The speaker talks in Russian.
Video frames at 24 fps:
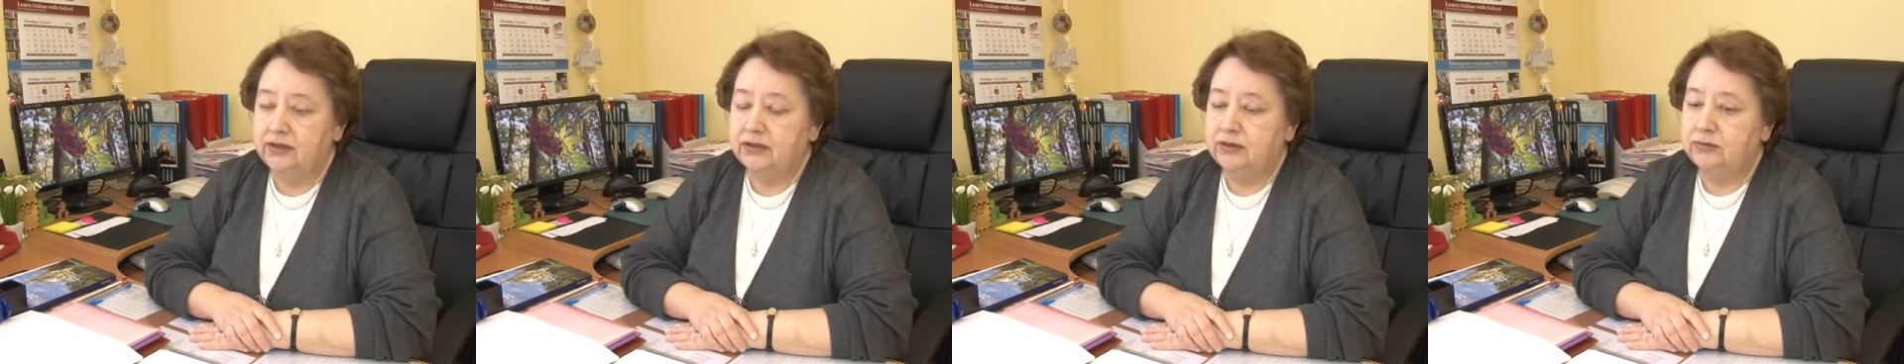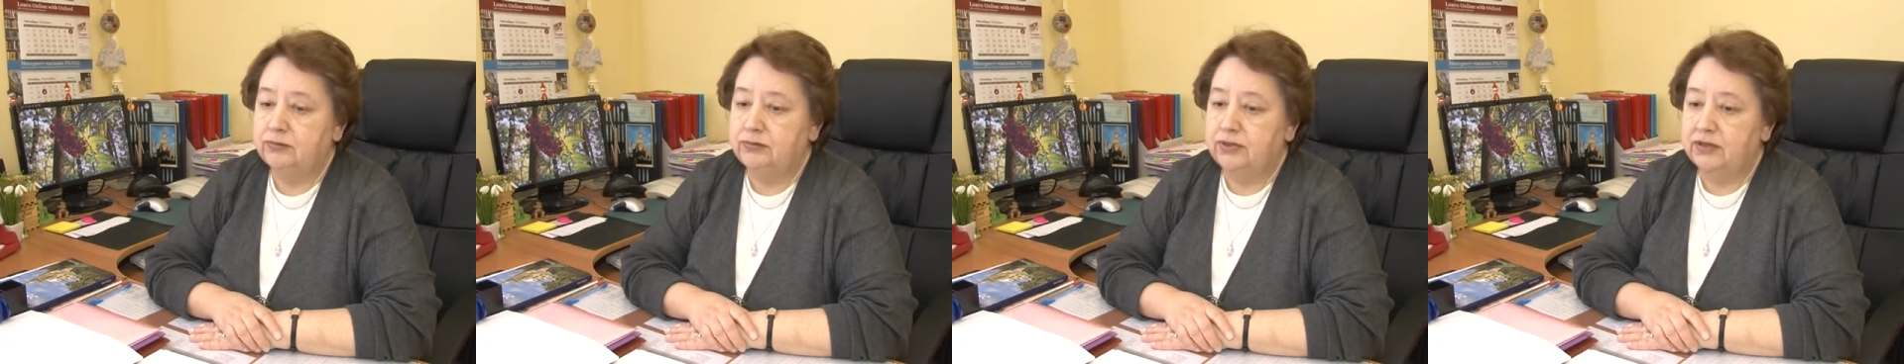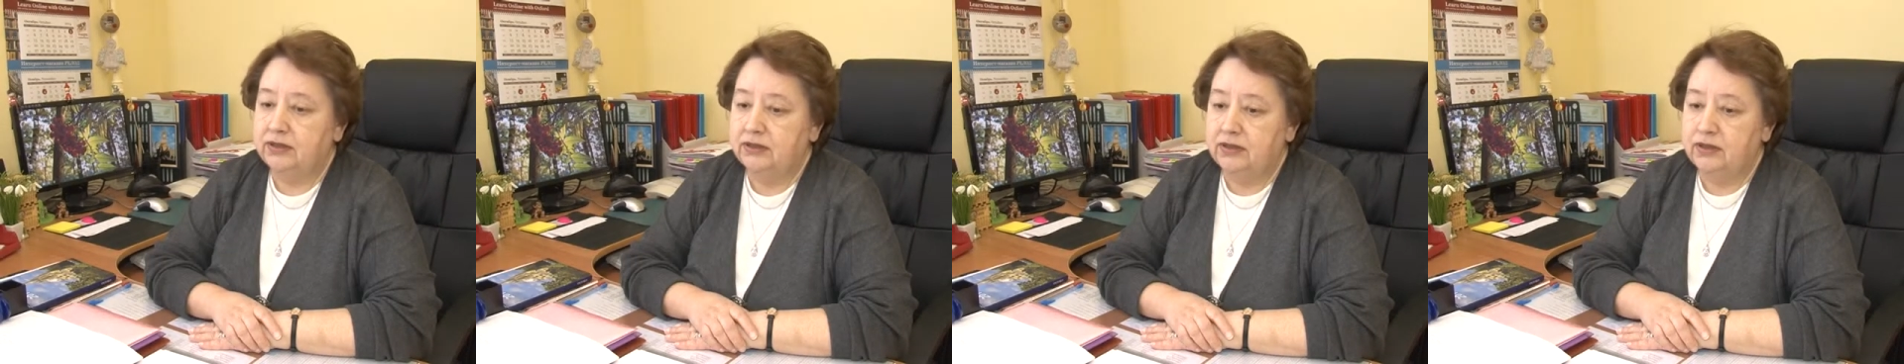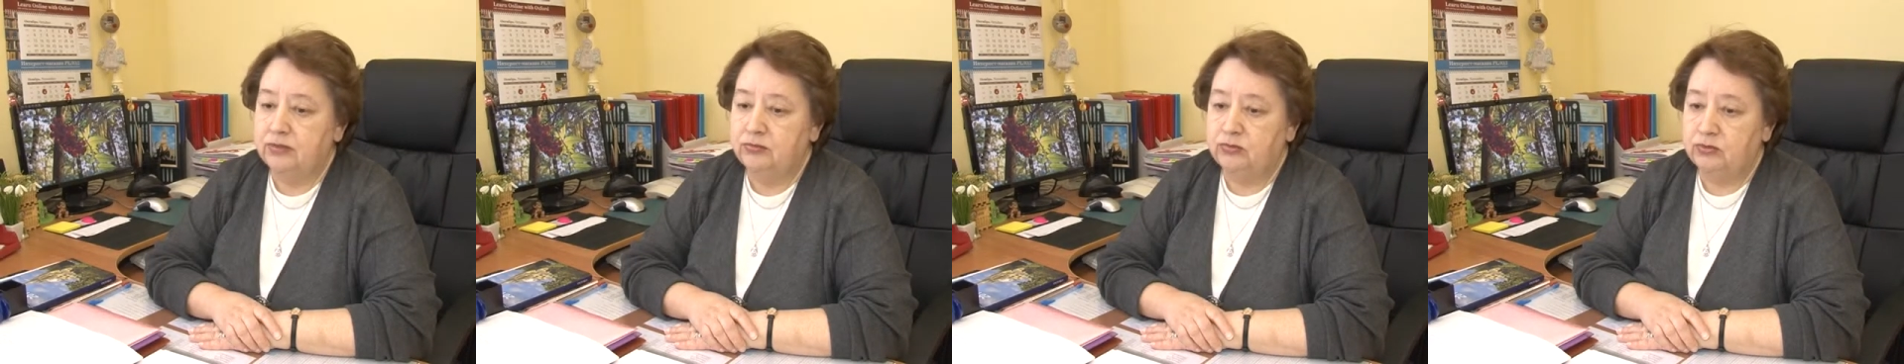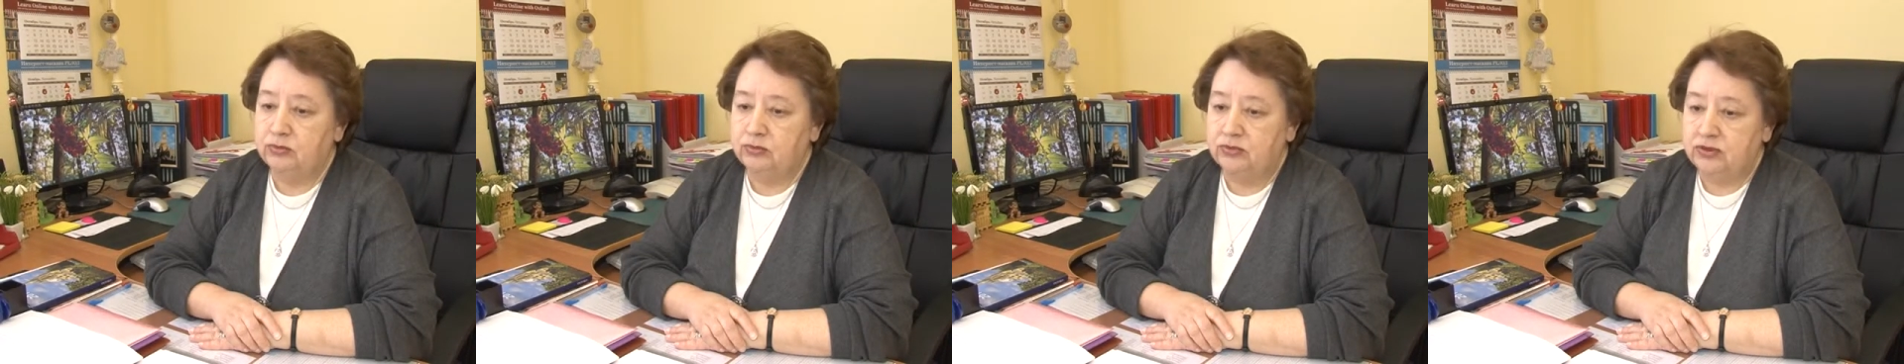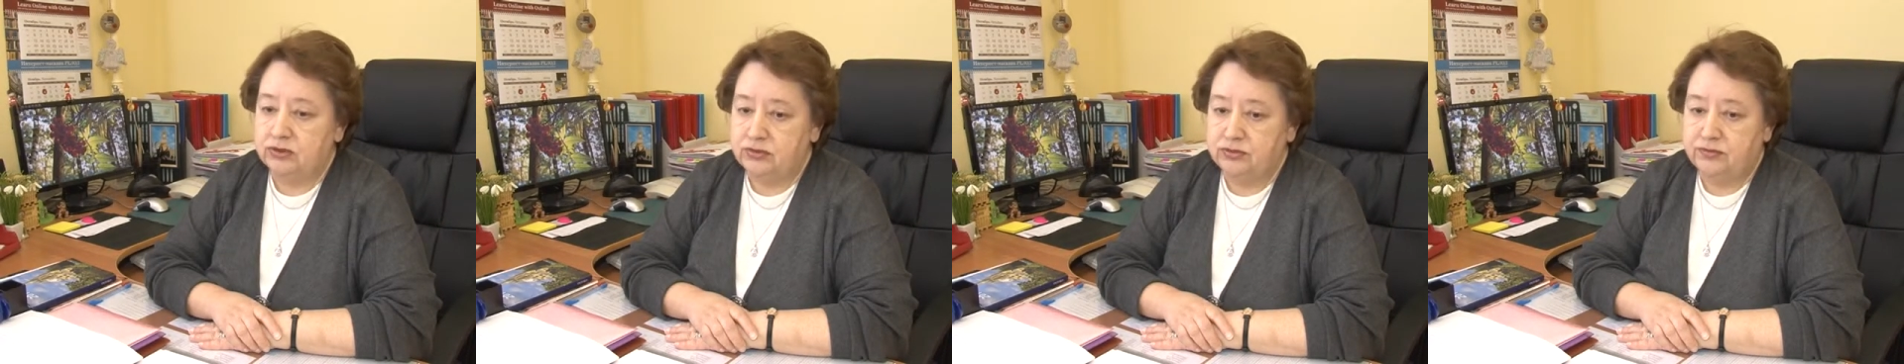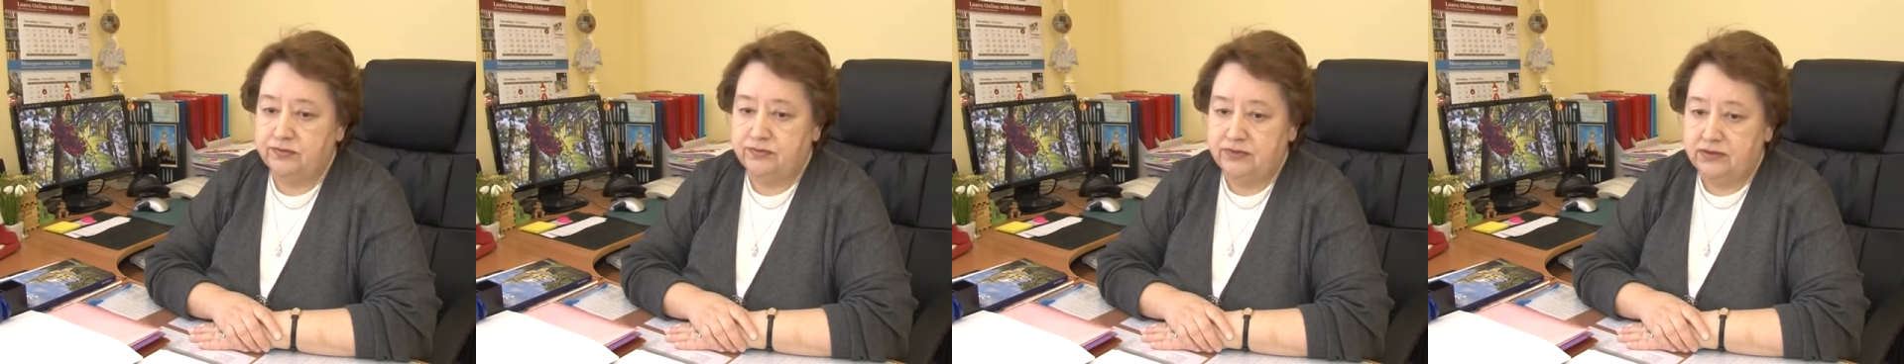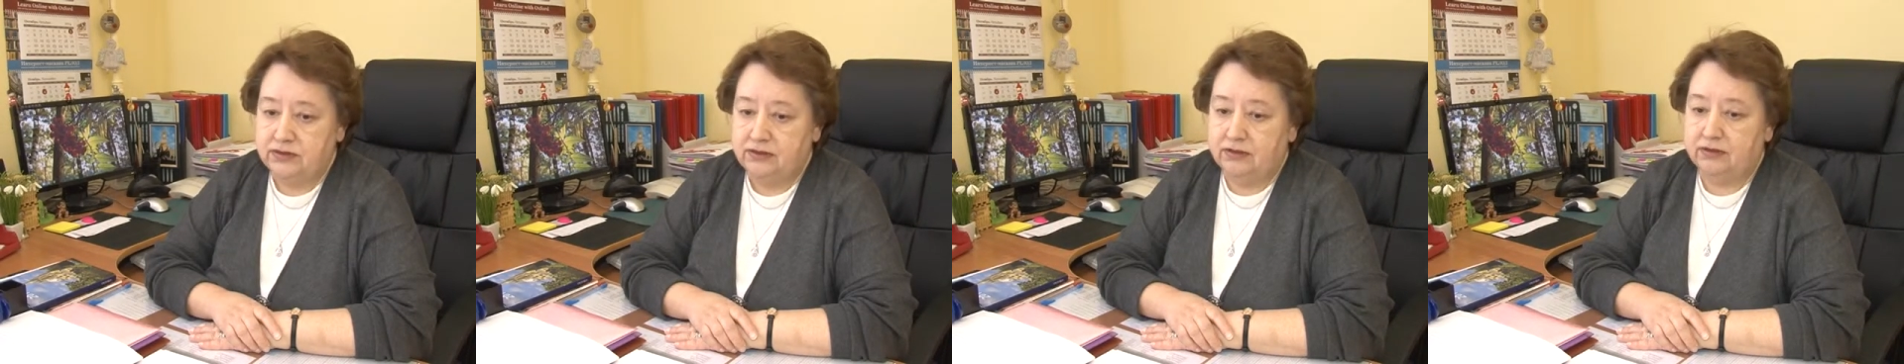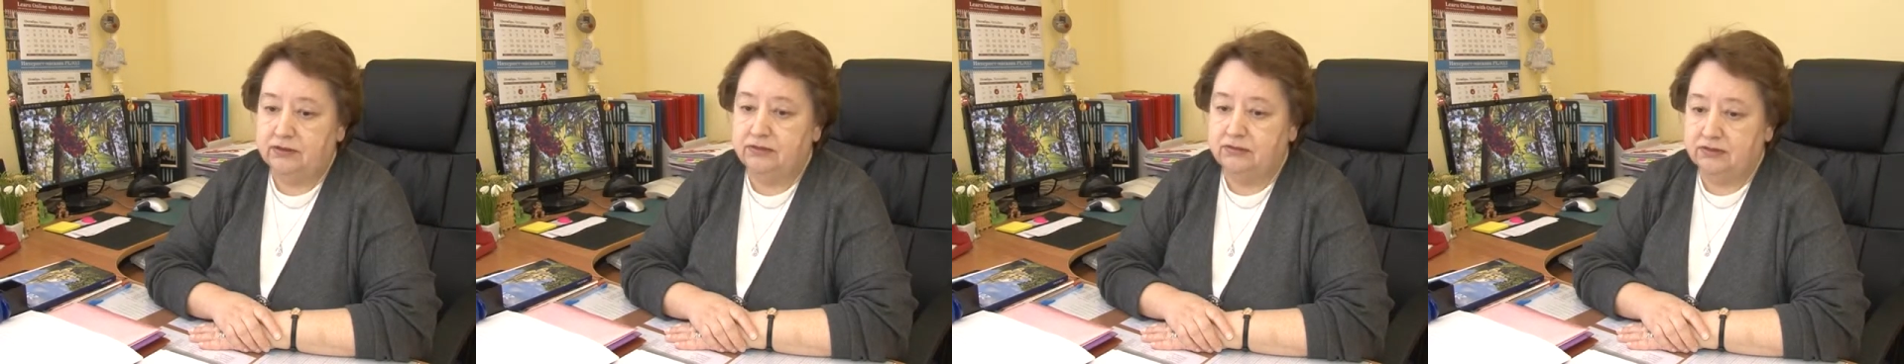Программы у нас у
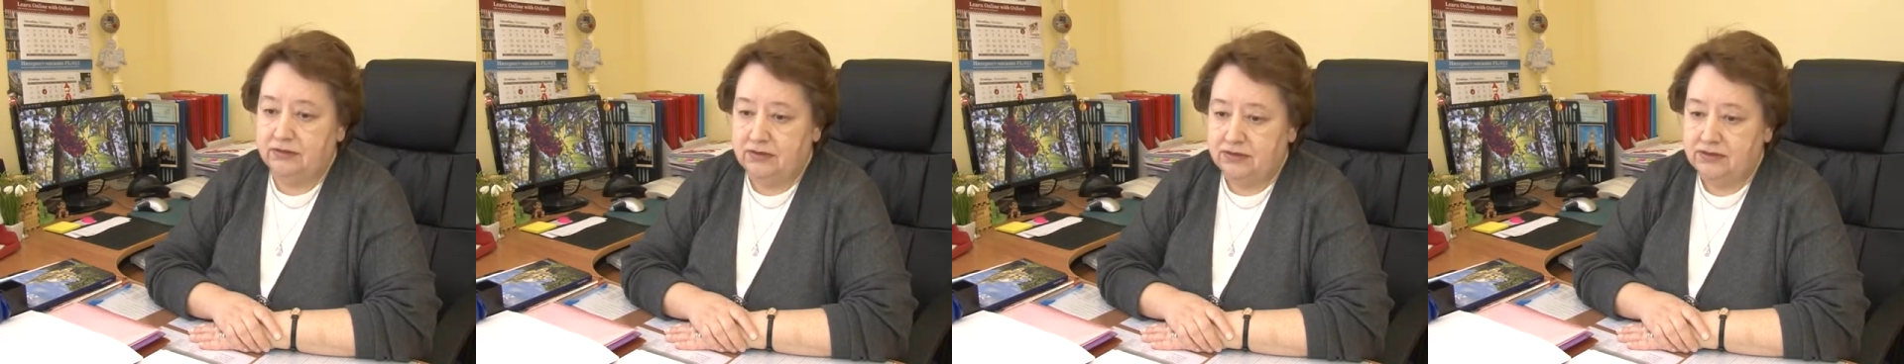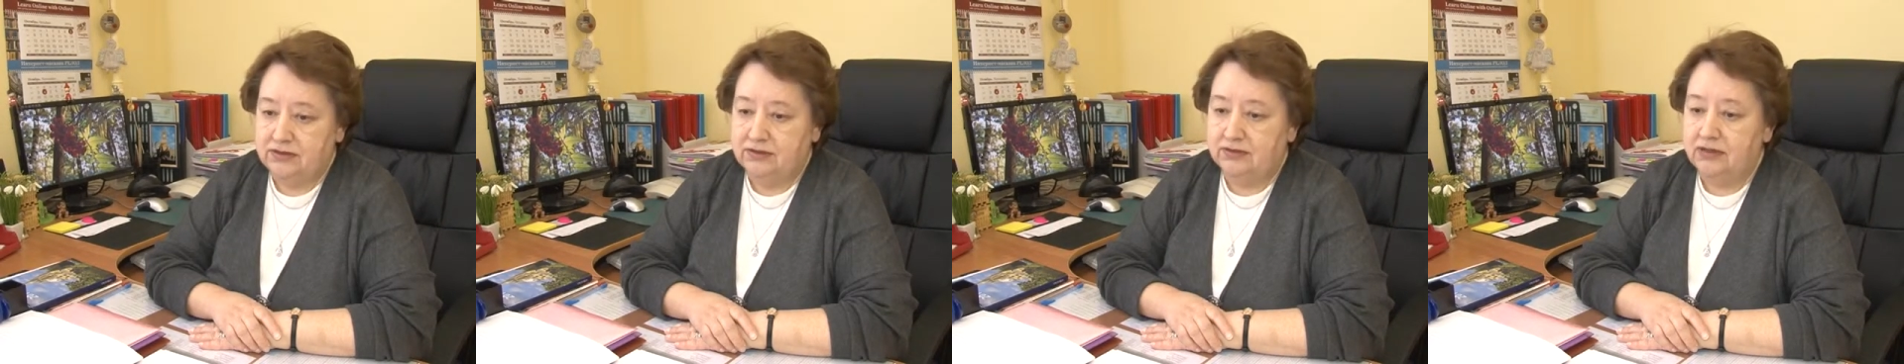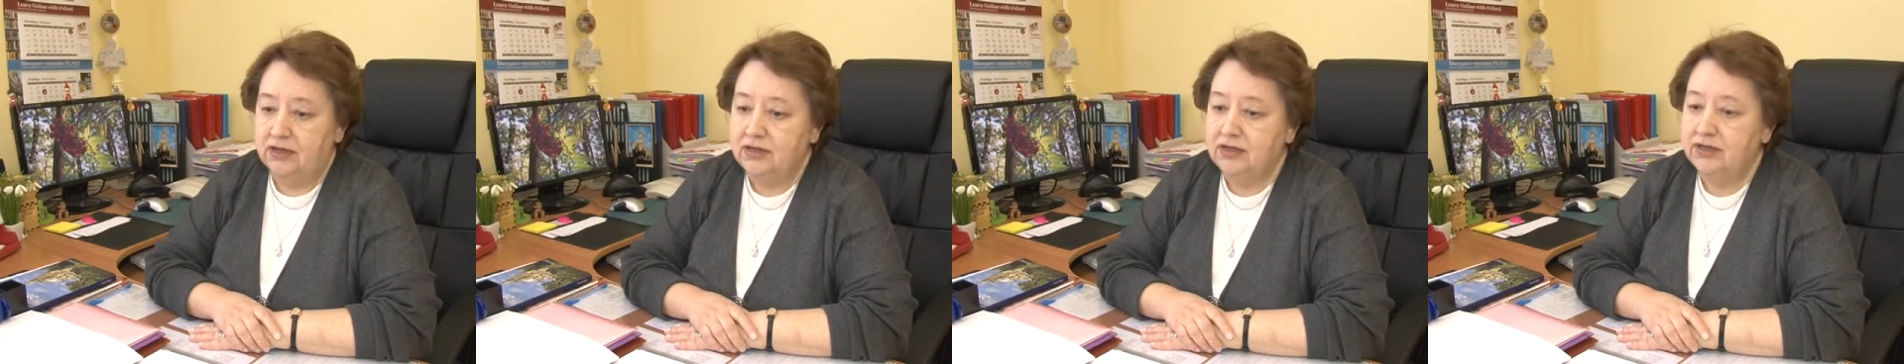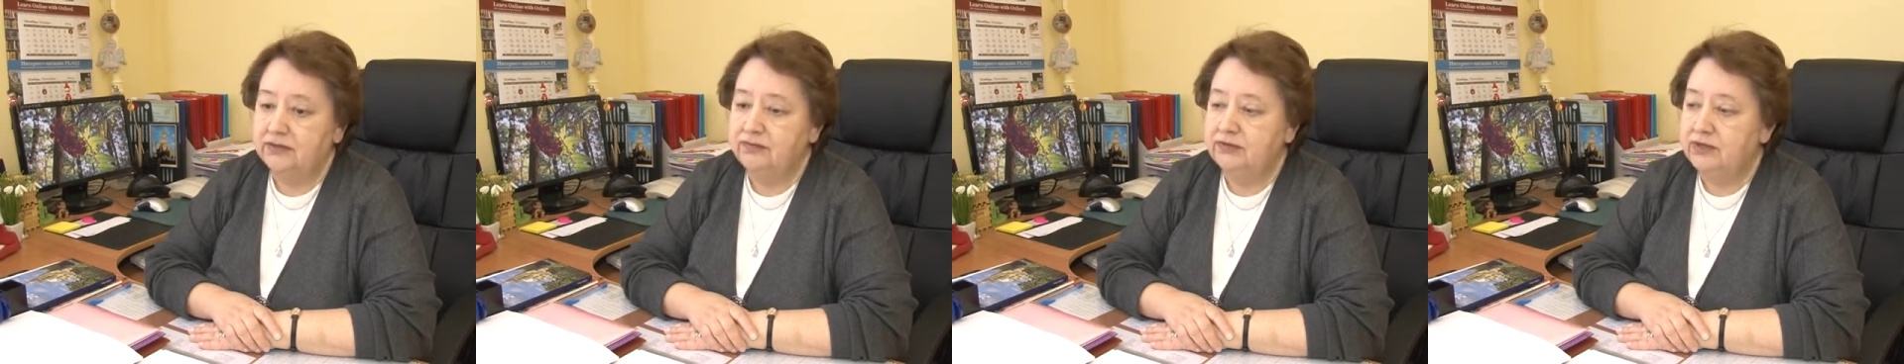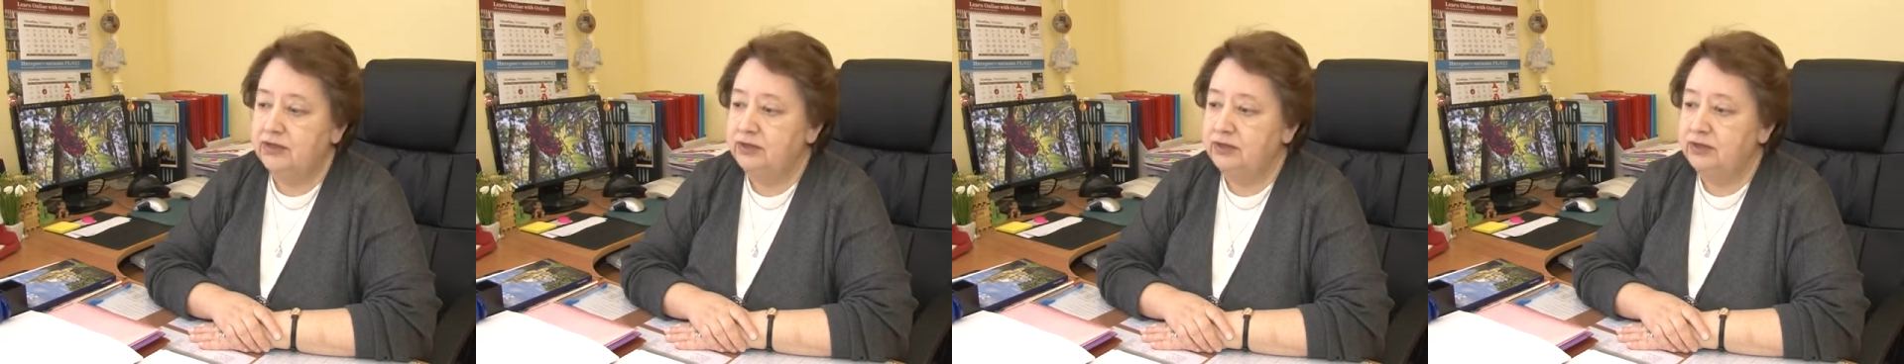всех одинаковые,